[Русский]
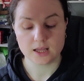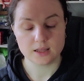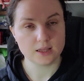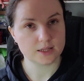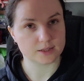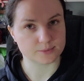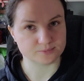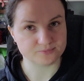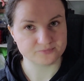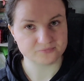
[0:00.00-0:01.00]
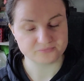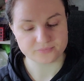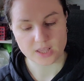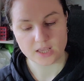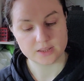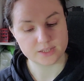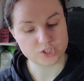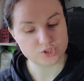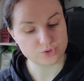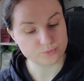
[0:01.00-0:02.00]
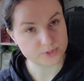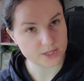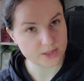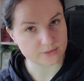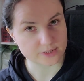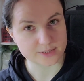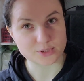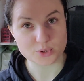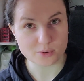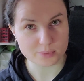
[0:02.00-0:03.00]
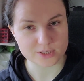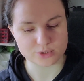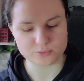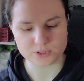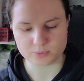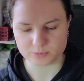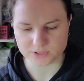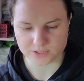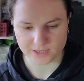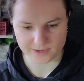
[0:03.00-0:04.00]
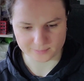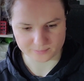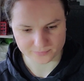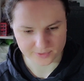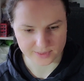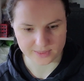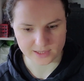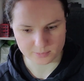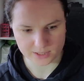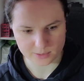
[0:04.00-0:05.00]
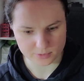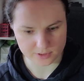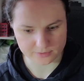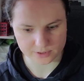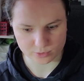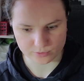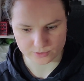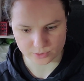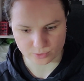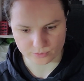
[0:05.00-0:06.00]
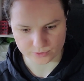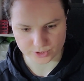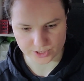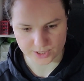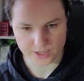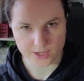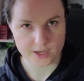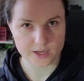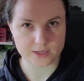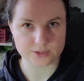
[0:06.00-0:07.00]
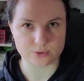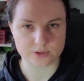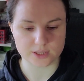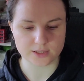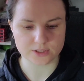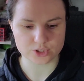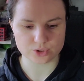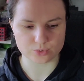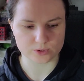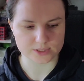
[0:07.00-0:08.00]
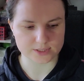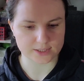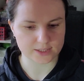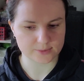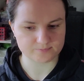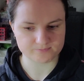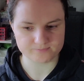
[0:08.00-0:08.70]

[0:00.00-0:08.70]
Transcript: Ладно, начнем заново, но пройдемся побыстрее, дабы не было второго такого же результата, что улетели,